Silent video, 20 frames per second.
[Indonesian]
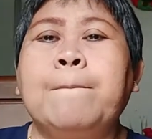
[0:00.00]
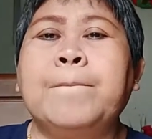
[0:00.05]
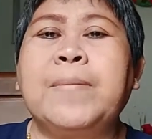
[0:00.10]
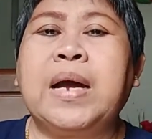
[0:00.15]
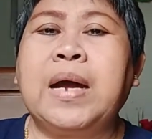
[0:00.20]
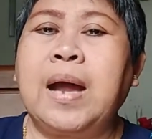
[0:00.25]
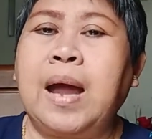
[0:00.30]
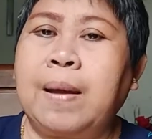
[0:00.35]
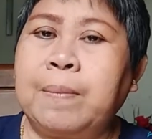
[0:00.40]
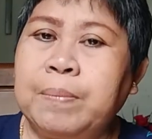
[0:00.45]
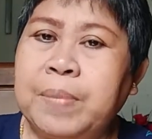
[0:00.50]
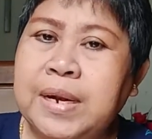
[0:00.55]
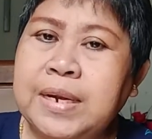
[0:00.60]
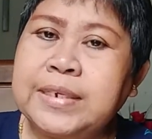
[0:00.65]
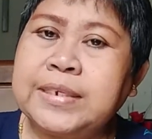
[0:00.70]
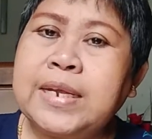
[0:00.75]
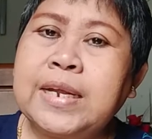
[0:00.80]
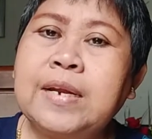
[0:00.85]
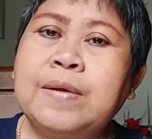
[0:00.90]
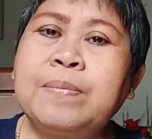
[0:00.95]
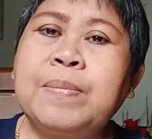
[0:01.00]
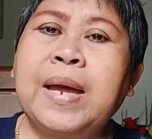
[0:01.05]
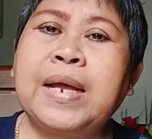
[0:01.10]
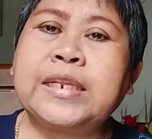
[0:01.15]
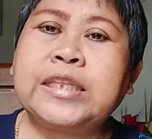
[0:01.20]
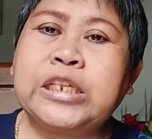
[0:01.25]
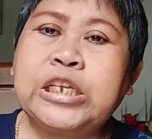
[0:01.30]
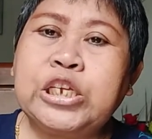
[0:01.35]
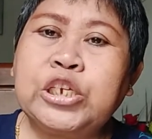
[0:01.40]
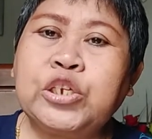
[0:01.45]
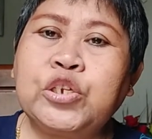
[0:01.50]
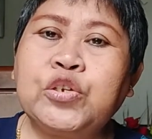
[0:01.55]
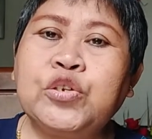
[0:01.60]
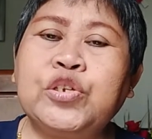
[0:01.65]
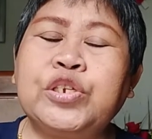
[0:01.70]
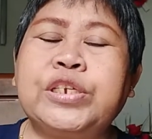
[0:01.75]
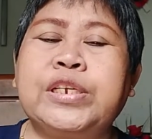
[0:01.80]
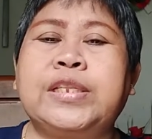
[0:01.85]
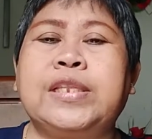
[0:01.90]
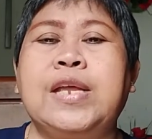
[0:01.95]
Mengambil selembar
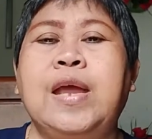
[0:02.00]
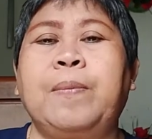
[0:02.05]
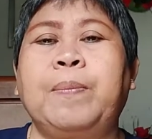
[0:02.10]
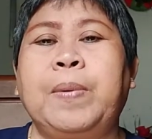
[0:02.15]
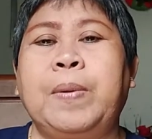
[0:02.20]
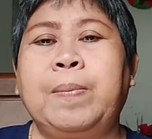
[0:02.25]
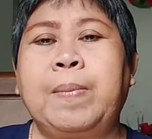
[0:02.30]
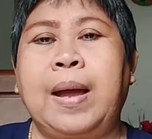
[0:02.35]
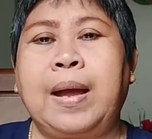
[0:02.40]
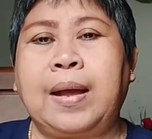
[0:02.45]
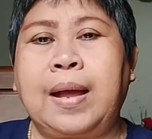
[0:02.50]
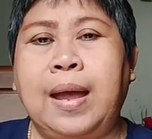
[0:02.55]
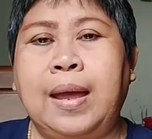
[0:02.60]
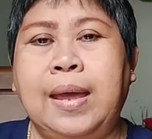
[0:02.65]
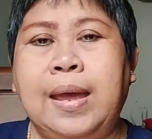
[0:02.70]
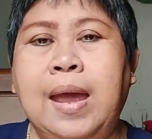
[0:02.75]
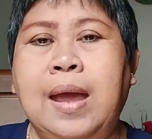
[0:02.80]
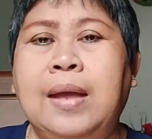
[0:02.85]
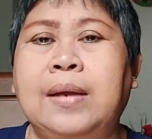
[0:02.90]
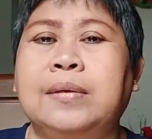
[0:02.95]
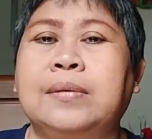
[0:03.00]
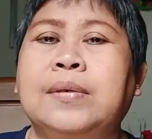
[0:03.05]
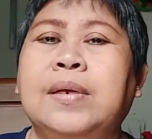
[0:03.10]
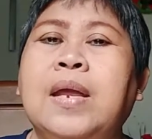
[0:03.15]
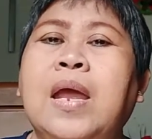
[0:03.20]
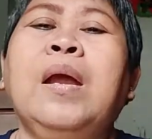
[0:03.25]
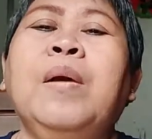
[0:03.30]
tisu setiap pemakaian.